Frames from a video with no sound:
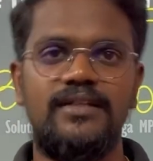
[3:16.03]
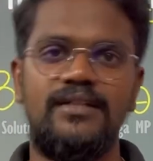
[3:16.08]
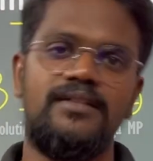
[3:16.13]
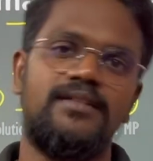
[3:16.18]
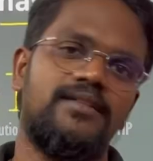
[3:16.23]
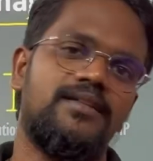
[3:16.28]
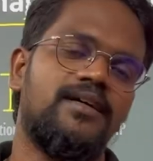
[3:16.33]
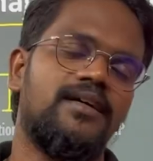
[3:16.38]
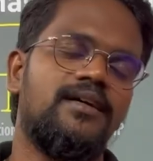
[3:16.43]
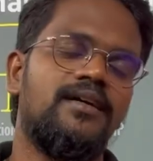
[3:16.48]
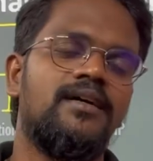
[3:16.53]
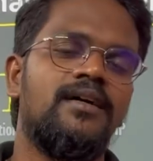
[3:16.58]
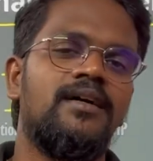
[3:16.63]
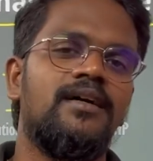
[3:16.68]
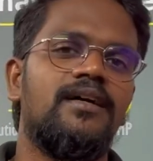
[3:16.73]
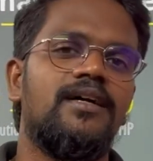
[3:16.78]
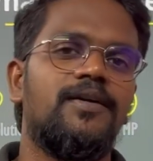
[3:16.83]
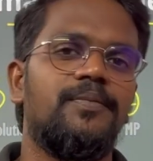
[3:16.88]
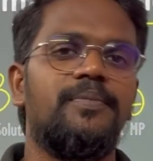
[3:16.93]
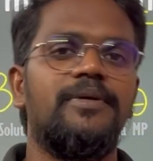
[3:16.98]
இதுதான்
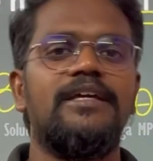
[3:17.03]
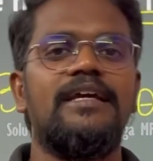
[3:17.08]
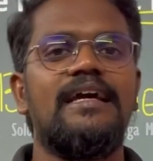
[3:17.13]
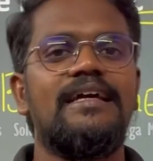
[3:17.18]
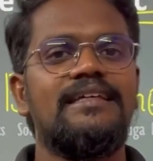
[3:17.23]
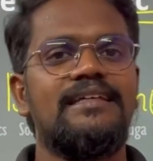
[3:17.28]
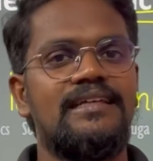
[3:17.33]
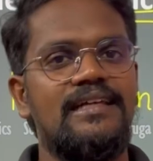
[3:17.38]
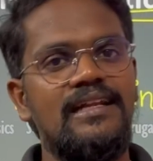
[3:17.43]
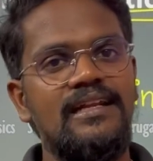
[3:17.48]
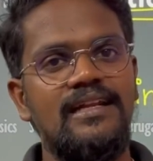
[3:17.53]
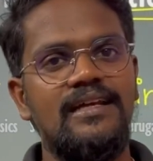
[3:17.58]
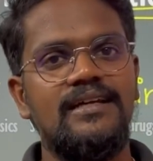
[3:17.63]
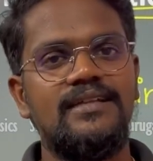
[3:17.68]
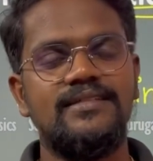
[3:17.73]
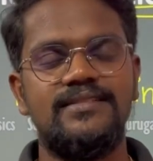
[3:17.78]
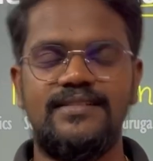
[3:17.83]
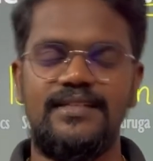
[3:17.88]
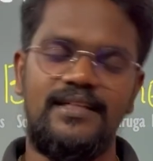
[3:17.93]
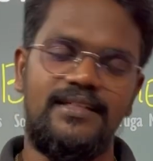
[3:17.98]
பிஐஎல்
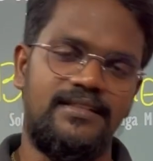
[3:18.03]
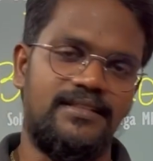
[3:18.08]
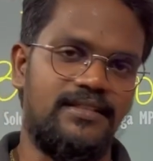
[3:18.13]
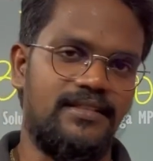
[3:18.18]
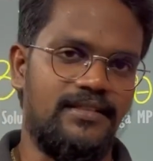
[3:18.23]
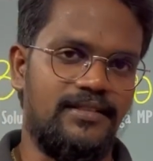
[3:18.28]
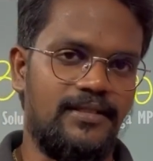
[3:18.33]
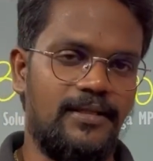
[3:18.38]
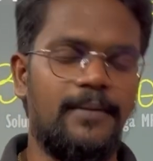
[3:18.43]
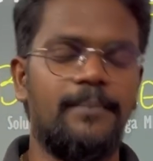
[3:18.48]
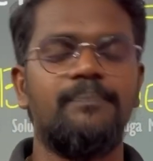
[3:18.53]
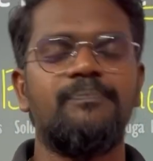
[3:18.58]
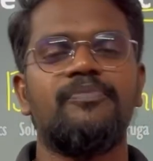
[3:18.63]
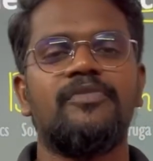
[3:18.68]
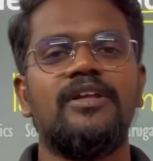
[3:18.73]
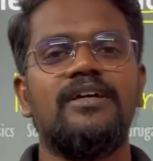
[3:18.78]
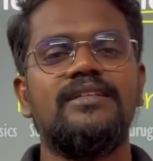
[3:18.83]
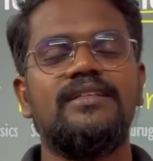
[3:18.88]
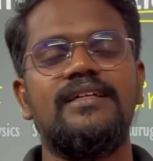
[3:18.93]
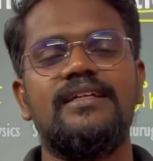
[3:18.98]
சைன் தீட்டா
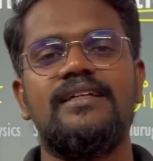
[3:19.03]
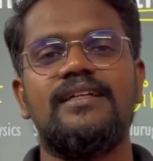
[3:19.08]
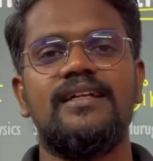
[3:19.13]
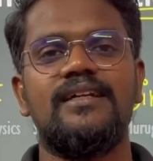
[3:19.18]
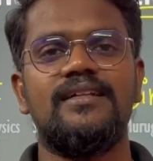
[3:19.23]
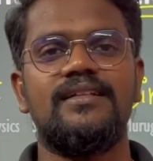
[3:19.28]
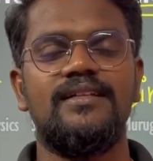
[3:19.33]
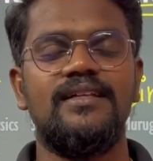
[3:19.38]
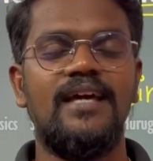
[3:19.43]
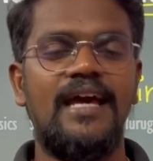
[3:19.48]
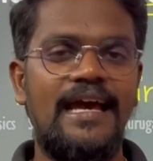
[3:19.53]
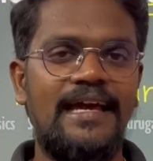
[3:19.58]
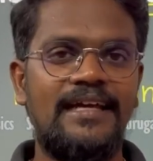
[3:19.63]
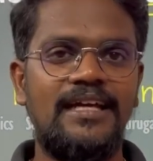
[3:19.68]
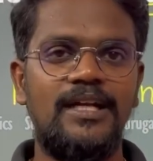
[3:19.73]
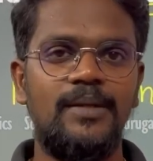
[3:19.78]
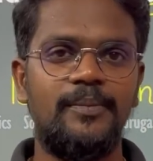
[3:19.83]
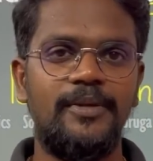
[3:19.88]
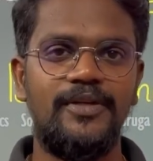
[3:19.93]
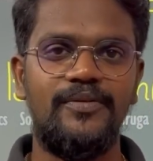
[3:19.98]
தீட்டான்றது
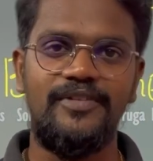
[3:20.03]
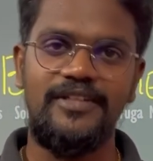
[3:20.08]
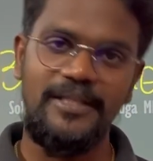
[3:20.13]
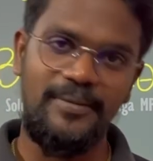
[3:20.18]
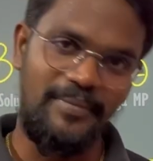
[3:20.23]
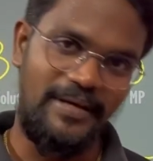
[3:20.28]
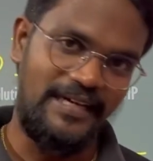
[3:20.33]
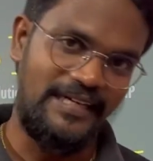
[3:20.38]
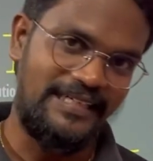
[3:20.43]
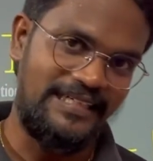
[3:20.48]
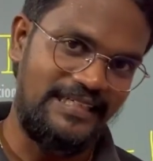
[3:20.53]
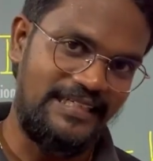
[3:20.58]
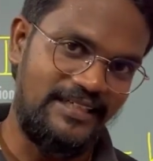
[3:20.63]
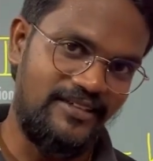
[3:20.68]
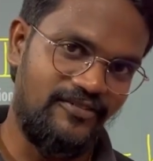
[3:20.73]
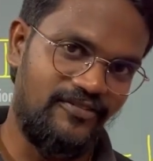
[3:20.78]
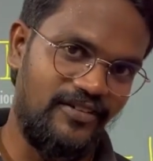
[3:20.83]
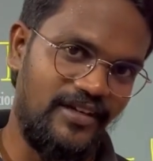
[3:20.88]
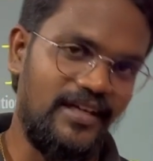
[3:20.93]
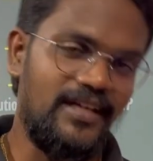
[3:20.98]
ஆங்கிள் பிட்வீன் த
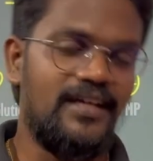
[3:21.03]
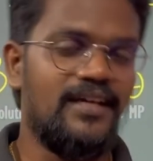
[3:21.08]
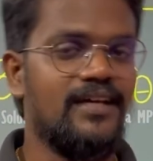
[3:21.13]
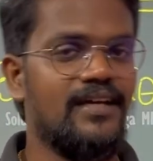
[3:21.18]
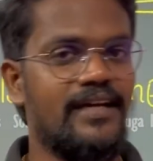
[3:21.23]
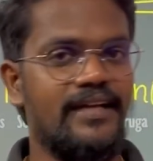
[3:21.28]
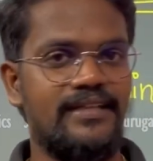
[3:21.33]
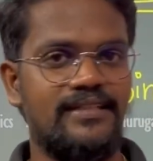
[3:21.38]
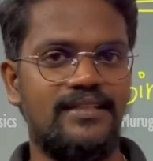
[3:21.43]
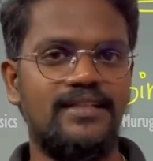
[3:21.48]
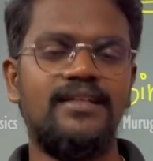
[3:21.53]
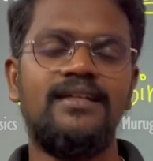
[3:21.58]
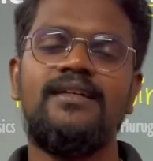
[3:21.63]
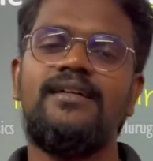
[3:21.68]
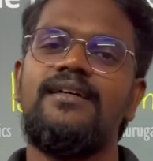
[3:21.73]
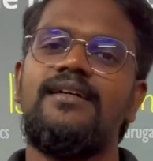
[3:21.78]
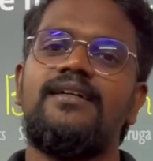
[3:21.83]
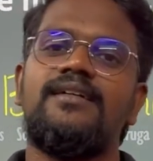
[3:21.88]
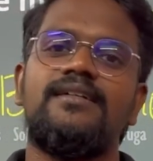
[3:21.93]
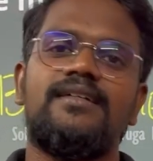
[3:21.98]
மேக்னெட்டிக் ஃபீல்ட் அண்ட் த
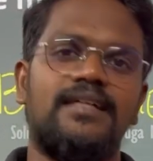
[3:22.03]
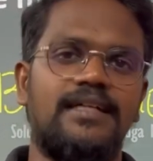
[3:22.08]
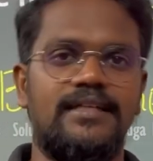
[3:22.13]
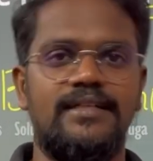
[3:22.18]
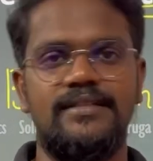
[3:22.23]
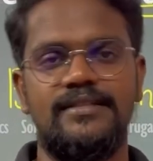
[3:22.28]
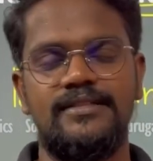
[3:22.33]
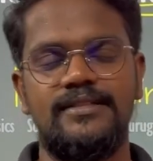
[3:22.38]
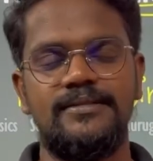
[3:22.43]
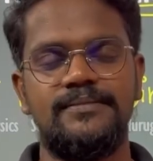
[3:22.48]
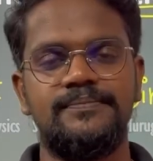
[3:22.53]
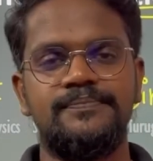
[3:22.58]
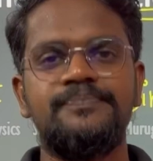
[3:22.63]
கரண்ட்